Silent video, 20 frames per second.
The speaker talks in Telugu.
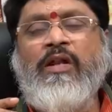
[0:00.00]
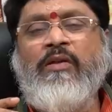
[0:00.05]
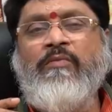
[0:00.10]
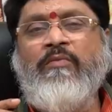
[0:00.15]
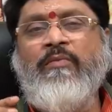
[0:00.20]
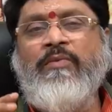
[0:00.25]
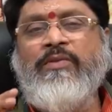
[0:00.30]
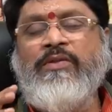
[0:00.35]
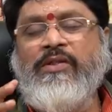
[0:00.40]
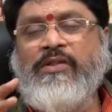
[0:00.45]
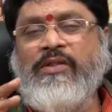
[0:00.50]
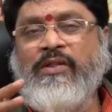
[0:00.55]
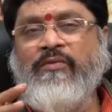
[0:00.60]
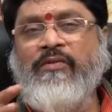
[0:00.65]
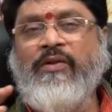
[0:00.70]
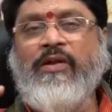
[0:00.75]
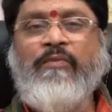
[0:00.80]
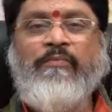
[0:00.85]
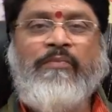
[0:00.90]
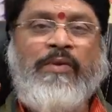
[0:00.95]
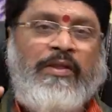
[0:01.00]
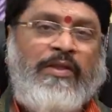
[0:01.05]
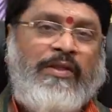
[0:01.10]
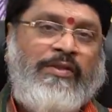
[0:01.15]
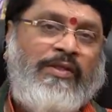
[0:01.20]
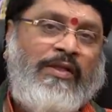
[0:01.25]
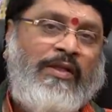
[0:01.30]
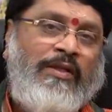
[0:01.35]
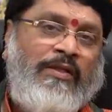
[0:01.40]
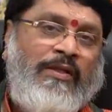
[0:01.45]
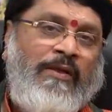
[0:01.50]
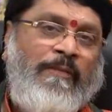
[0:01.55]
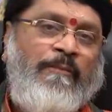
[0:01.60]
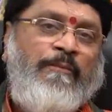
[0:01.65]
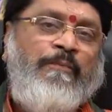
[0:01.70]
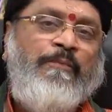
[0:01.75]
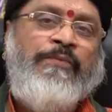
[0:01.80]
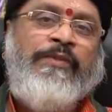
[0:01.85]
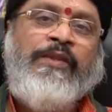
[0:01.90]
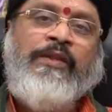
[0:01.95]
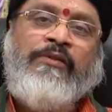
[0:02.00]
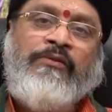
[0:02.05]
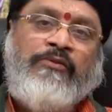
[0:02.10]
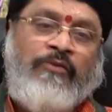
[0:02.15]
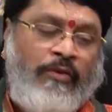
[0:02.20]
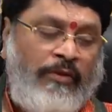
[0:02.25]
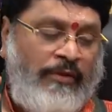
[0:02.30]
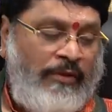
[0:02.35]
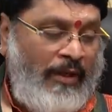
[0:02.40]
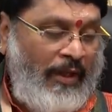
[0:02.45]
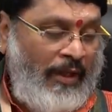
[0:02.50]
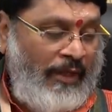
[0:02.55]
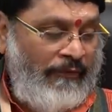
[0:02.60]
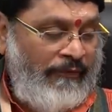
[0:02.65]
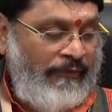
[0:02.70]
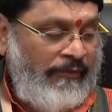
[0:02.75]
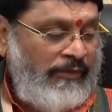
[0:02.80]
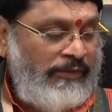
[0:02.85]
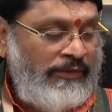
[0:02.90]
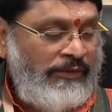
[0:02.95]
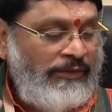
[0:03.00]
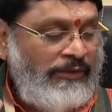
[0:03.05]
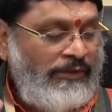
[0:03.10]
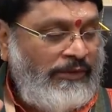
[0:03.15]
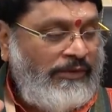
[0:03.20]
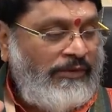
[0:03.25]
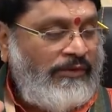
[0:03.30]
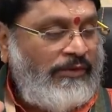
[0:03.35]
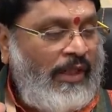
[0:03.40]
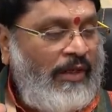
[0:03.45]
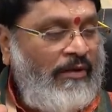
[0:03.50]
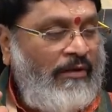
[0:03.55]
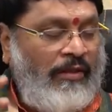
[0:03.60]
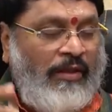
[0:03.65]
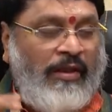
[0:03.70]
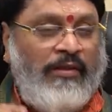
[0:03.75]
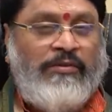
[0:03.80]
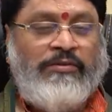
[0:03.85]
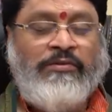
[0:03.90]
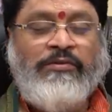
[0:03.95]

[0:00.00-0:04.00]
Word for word: ఆరంభించి చదవడానికి ప్రయత్నించగలిగితే కొంత రిలీఫ్ తర్వాత